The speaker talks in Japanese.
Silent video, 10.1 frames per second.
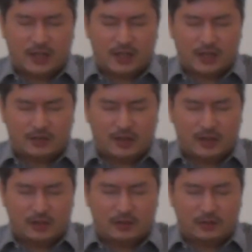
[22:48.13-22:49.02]
計画さ
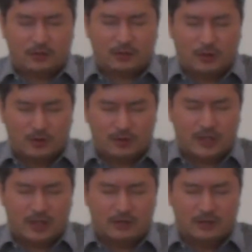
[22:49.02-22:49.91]
れているそのゴール
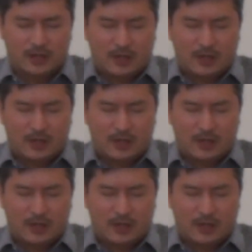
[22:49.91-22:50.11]
である